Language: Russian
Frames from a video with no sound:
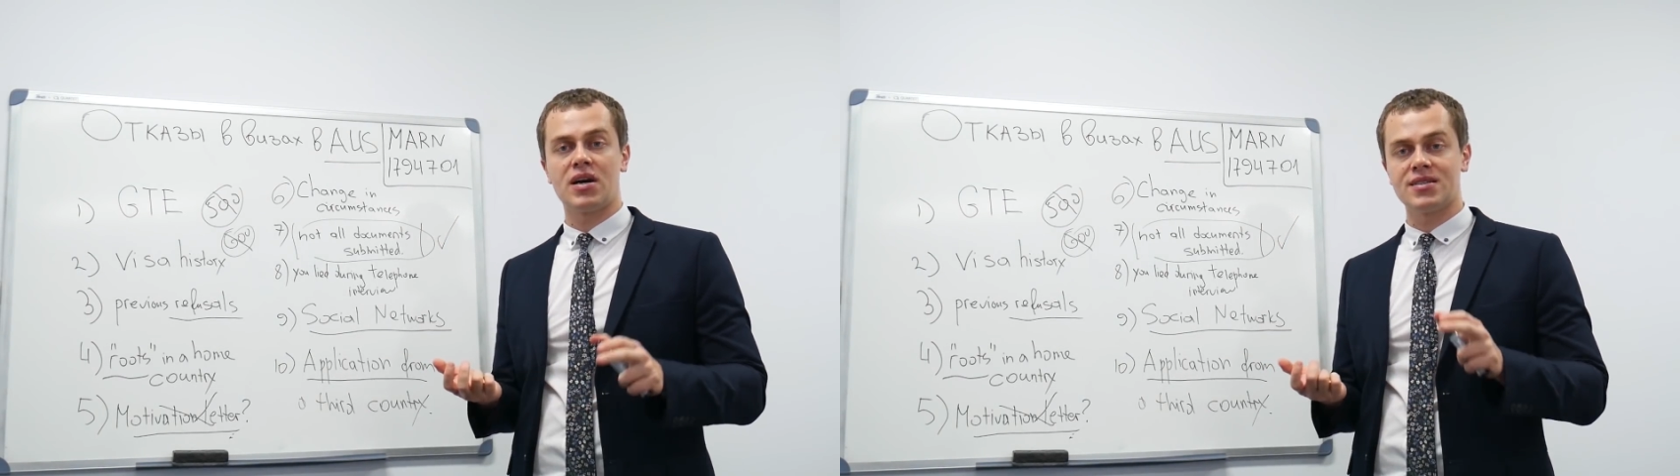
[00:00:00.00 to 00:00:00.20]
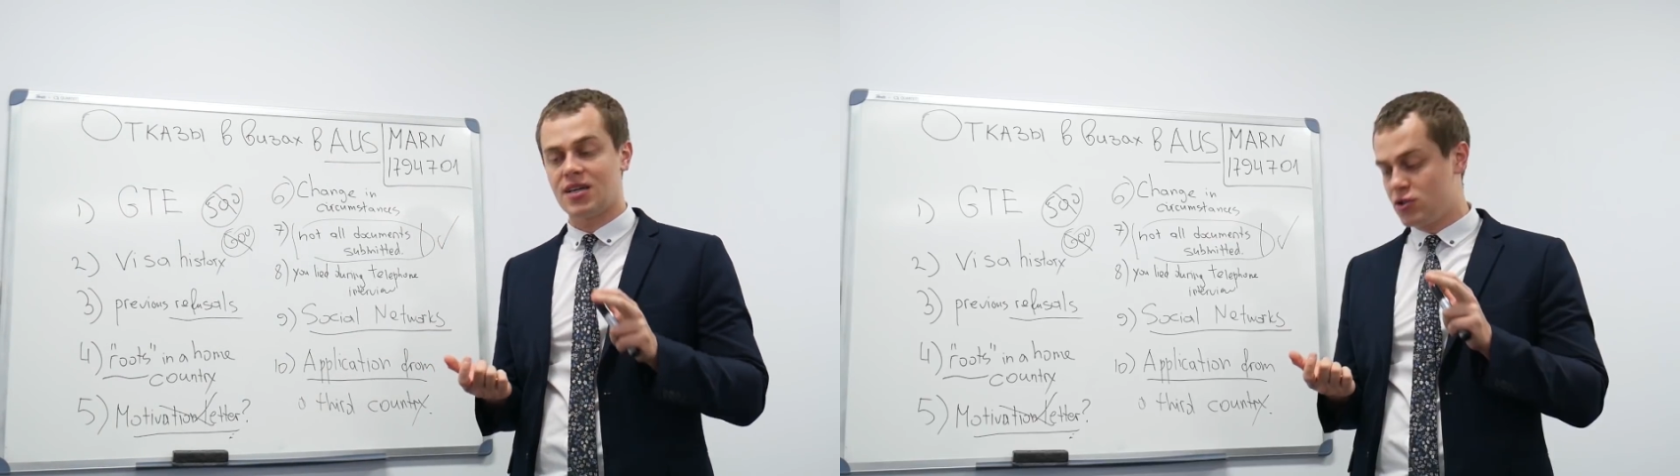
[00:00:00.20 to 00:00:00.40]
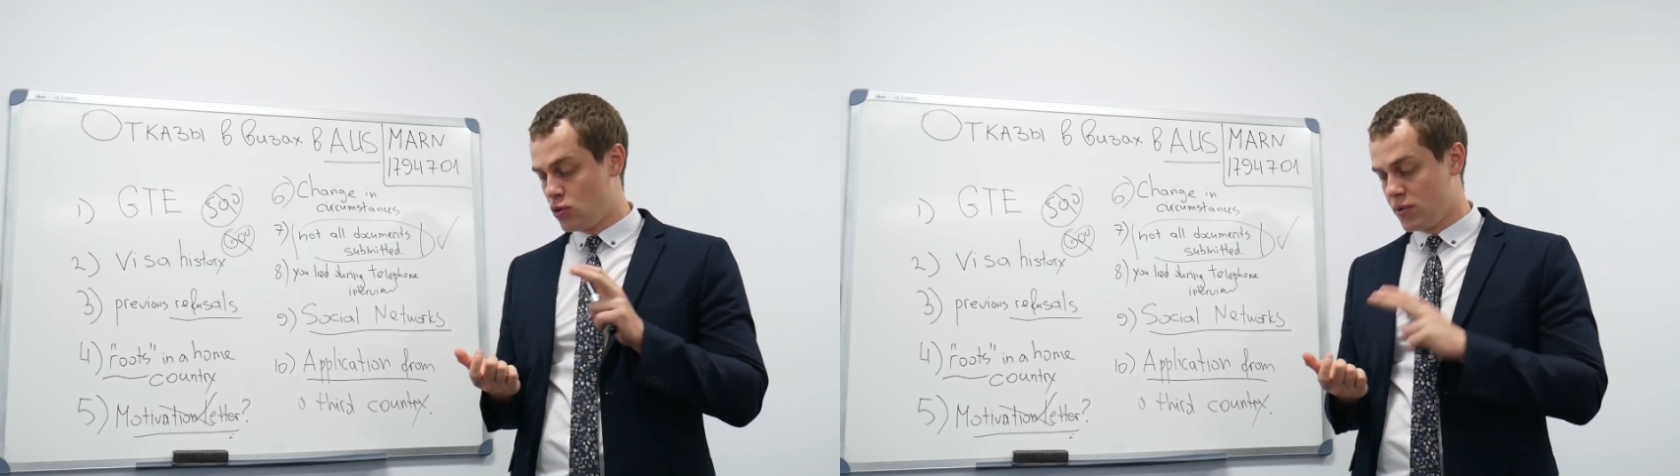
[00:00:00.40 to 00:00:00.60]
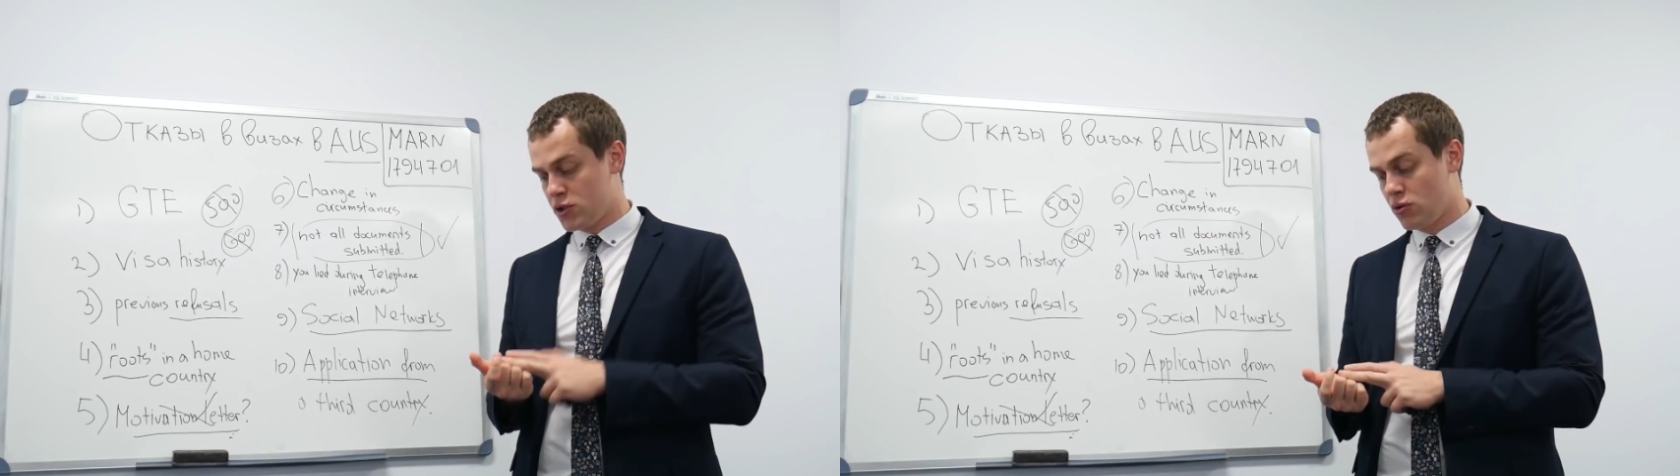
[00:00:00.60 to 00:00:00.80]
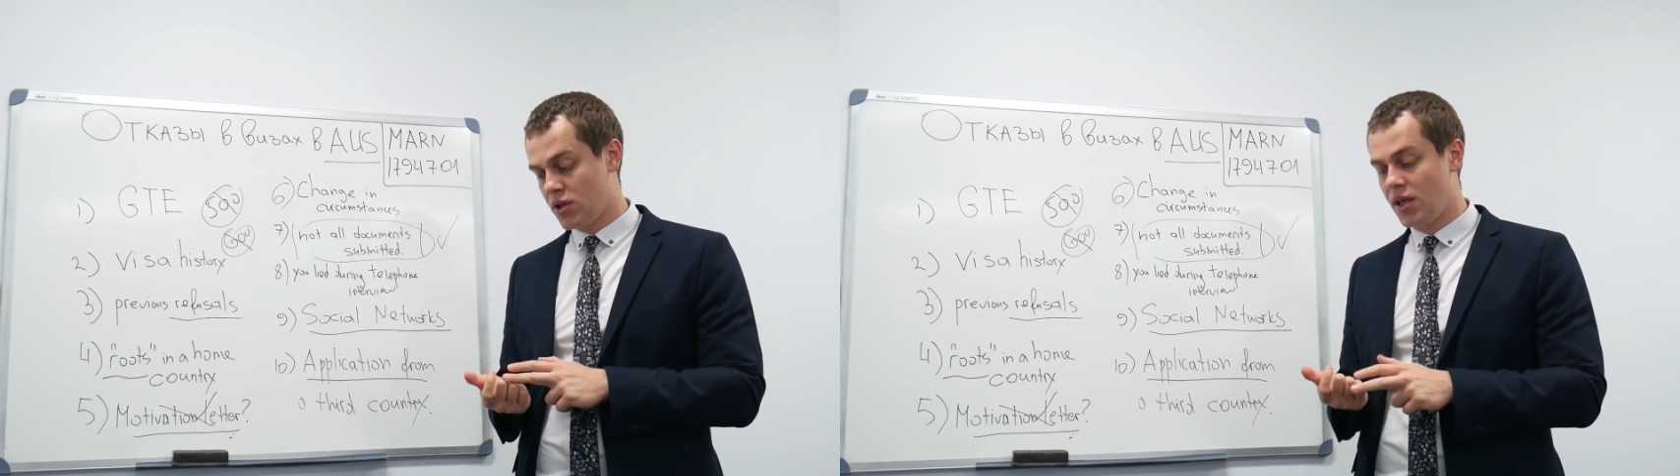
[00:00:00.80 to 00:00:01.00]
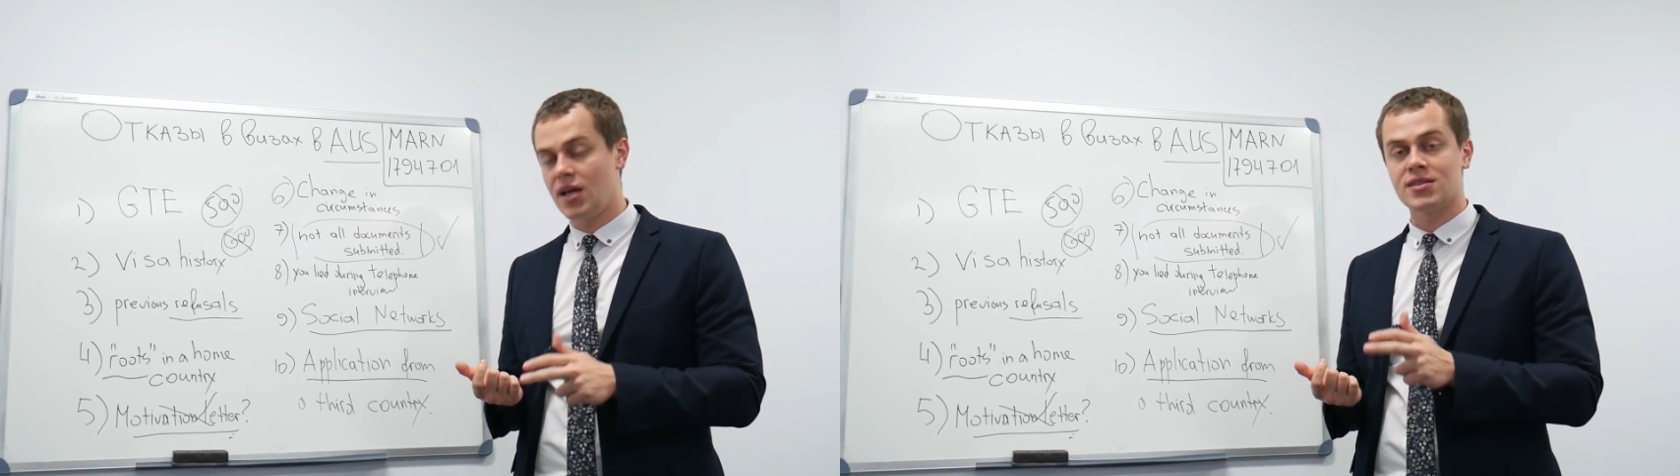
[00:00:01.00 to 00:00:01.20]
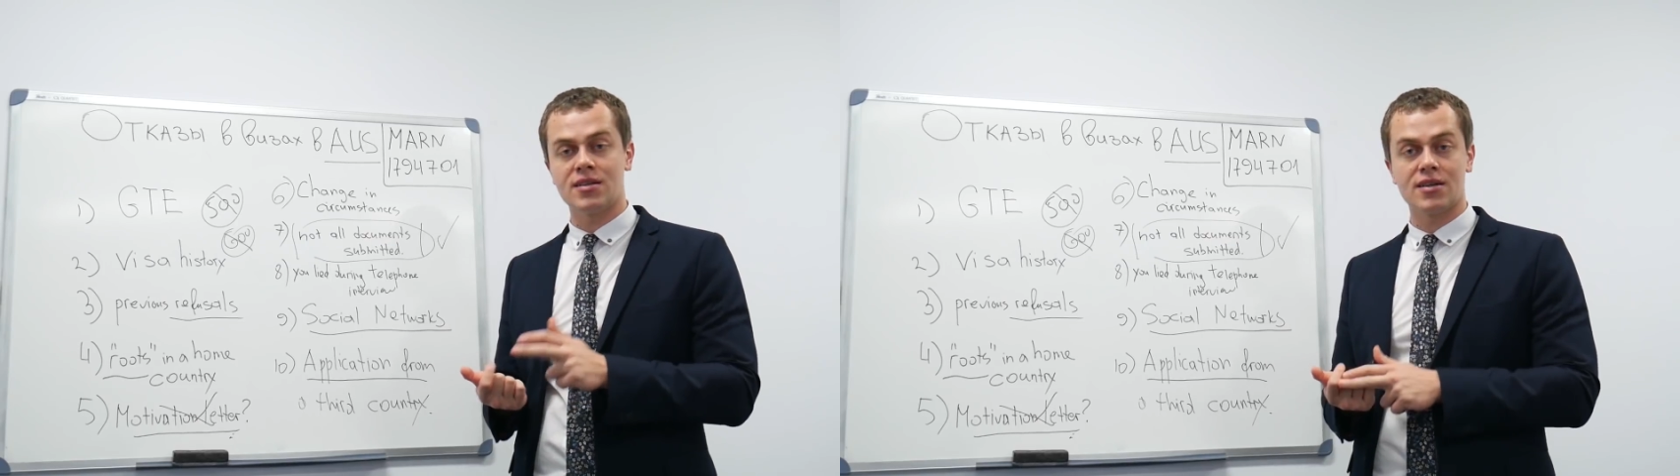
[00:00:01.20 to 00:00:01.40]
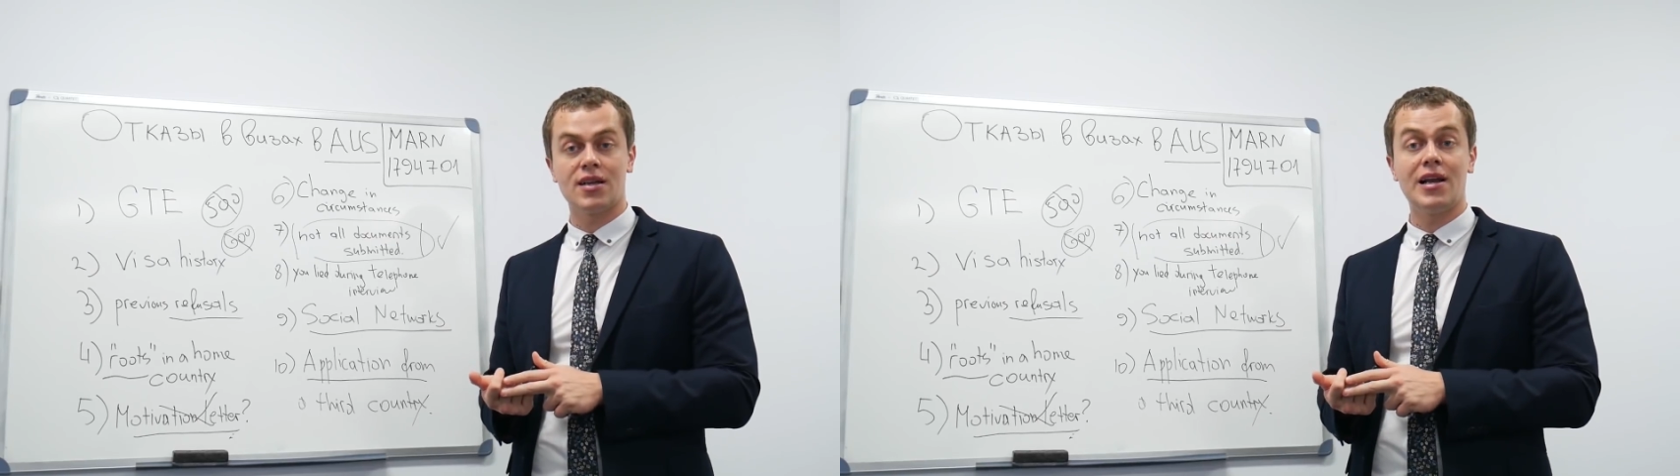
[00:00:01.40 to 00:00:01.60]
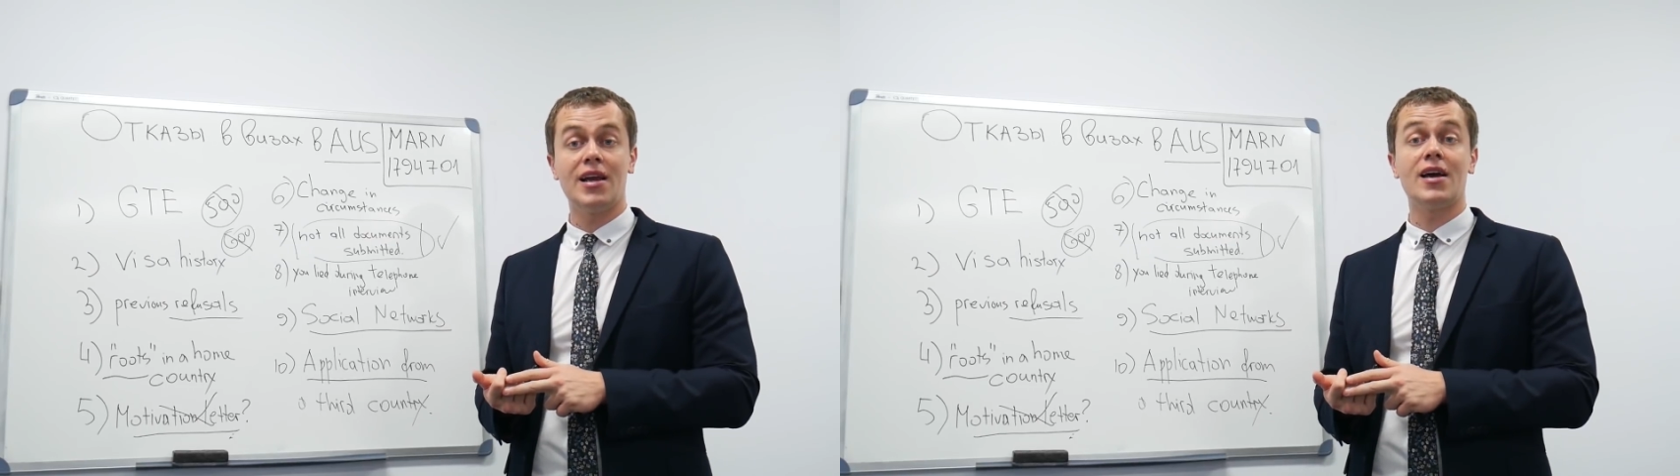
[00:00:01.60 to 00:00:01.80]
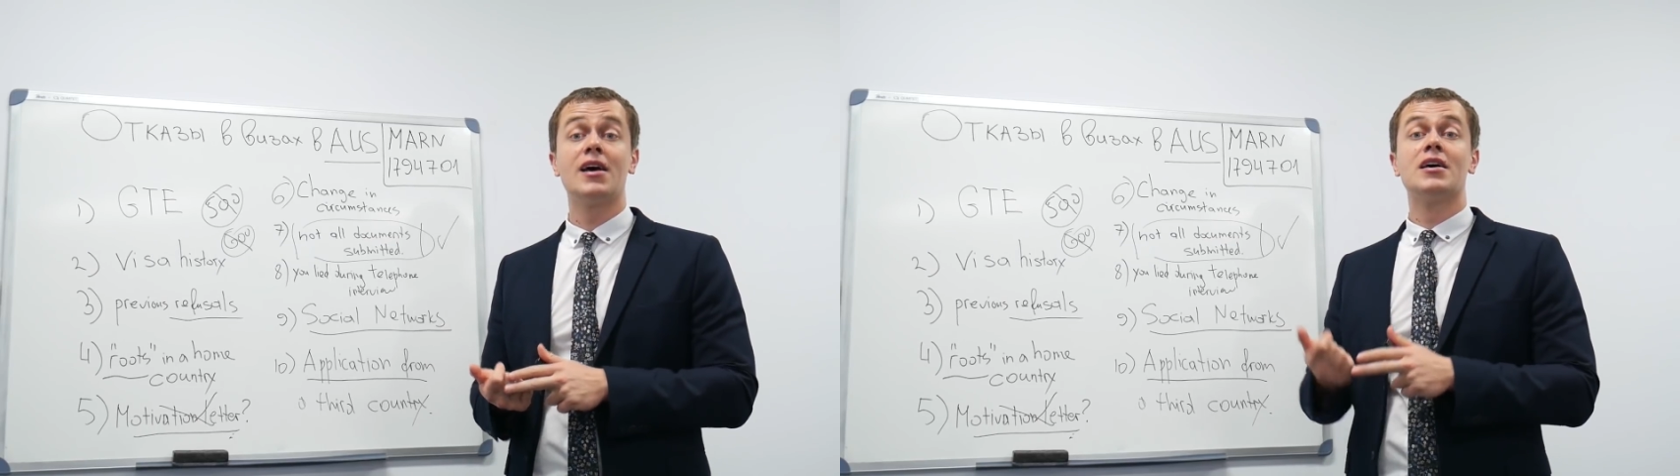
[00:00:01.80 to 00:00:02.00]
показать, что у вас что-то есть и так
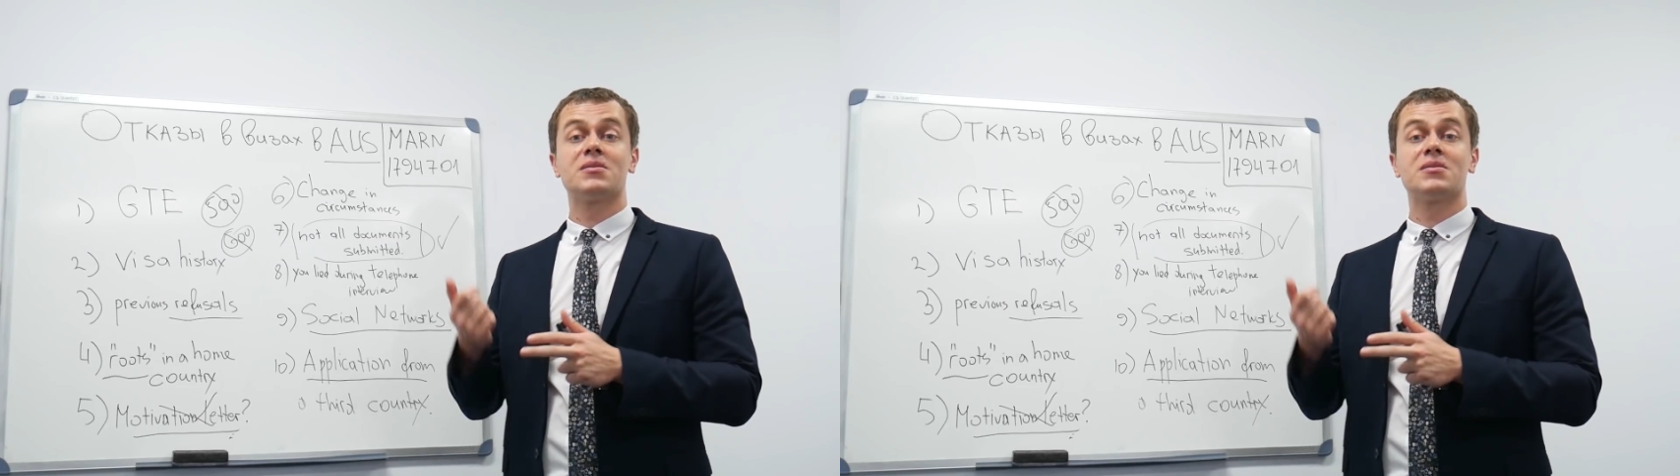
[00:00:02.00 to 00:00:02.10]
далее.